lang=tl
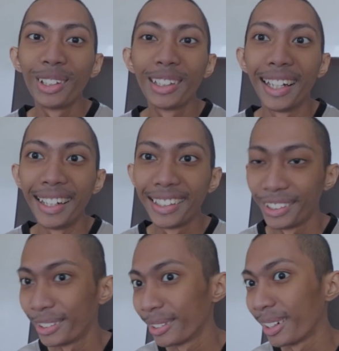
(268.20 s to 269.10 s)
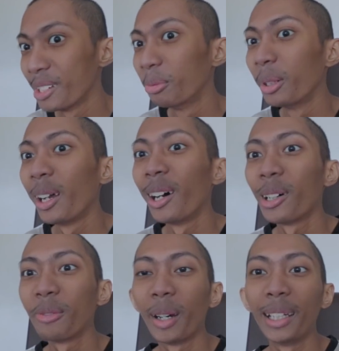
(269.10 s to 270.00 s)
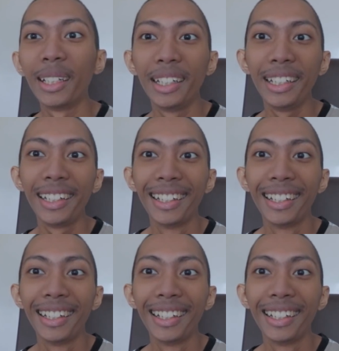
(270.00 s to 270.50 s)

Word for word: na ano siya. kalbo na ako finally.